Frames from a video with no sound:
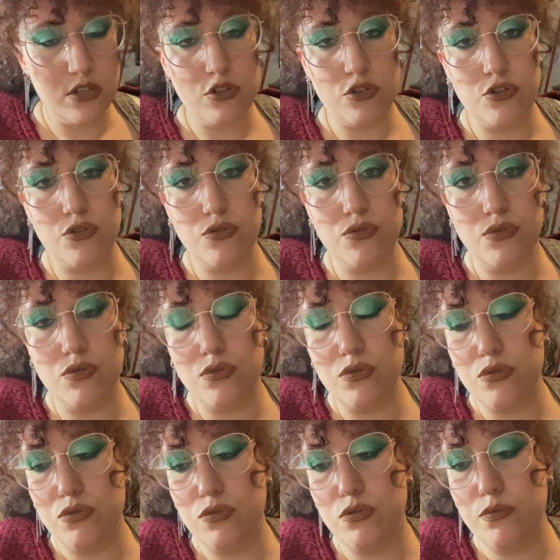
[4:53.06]

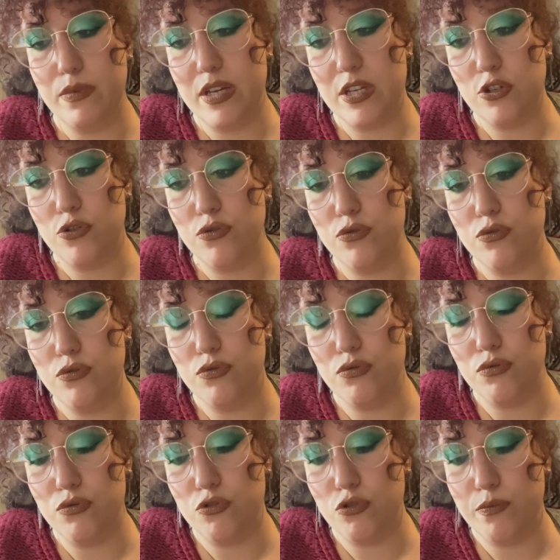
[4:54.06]
je, bah,
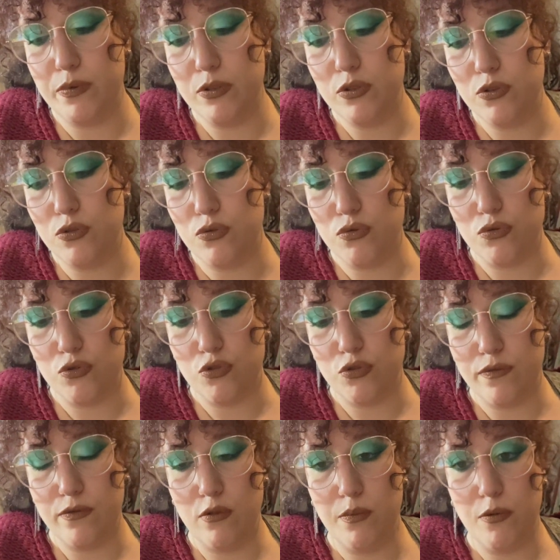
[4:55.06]
je, je pense que
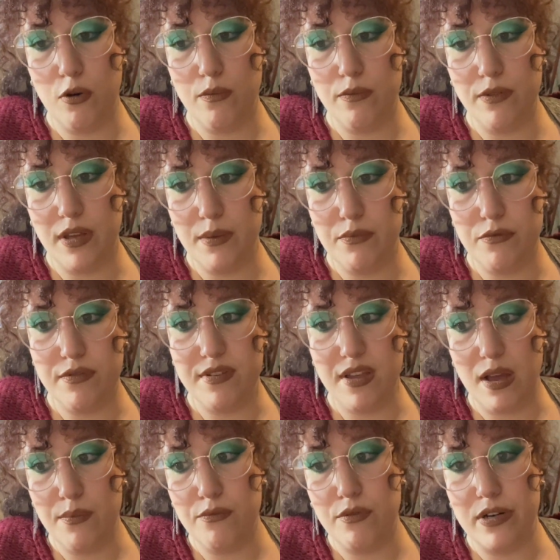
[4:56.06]
je vous reprendrai plus
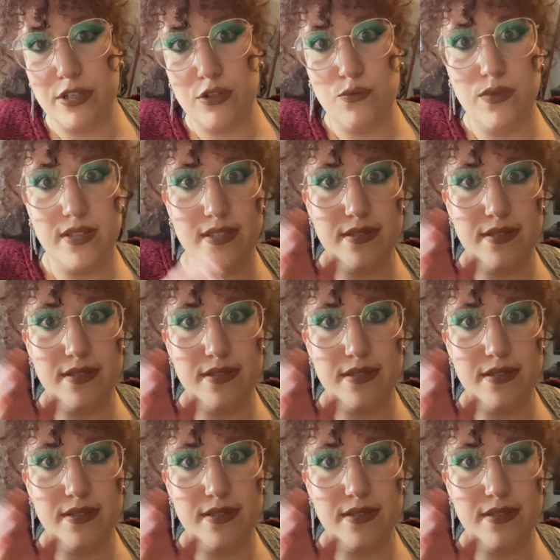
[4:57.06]
tard pour la suite.